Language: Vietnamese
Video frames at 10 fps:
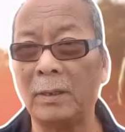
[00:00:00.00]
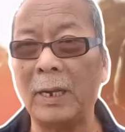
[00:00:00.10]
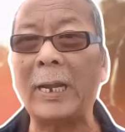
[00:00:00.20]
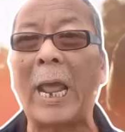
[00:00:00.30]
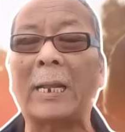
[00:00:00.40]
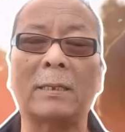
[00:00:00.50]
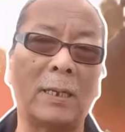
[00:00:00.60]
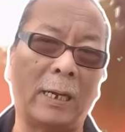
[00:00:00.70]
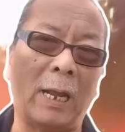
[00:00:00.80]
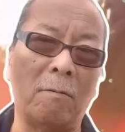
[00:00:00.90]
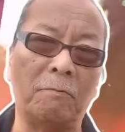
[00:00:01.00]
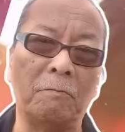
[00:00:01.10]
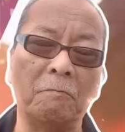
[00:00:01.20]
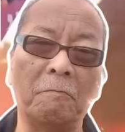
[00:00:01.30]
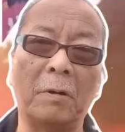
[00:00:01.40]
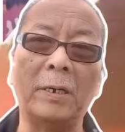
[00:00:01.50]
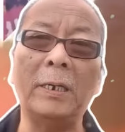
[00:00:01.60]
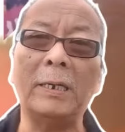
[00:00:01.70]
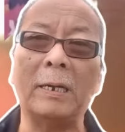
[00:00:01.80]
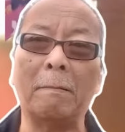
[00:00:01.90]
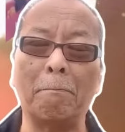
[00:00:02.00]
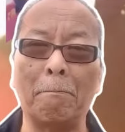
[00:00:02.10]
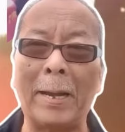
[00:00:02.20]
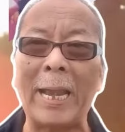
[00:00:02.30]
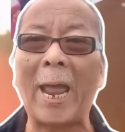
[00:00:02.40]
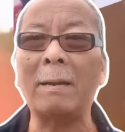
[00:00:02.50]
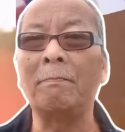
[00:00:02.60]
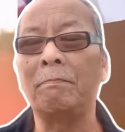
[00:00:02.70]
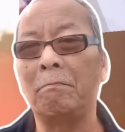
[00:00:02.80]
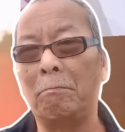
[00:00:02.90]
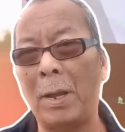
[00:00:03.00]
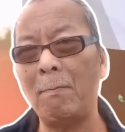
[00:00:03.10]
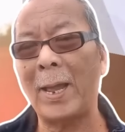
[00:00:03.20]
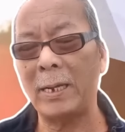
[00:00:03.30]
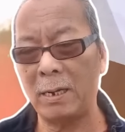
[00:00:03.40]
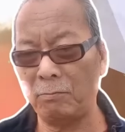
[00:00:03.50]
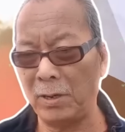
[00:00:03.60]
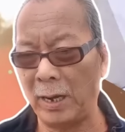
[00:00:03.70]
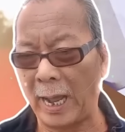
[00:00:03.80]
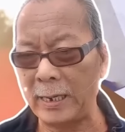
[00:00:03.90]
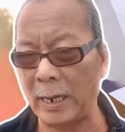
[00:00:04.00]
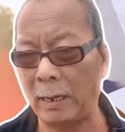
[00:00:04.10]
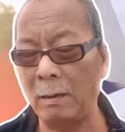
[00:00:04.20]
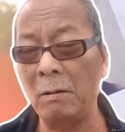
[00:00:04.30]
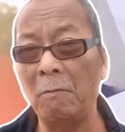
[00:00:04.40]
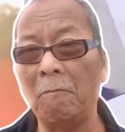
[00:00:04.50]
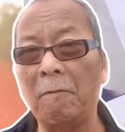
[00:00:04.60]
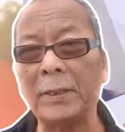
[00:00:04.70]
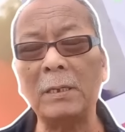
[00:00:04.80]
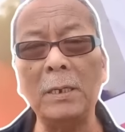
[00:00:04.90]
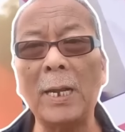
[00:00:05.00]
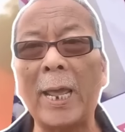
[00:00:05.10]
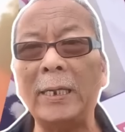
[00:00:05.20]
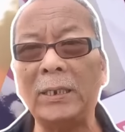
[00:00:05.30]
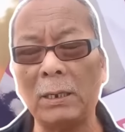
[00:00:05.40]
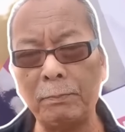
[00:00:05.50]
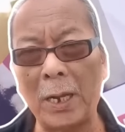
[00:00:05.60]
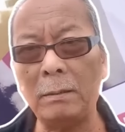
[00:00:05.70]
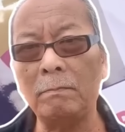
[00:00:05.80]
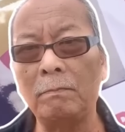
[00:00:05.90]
đã đạt thành công với bay đan máy bay không người lái này và tương lai sắp đến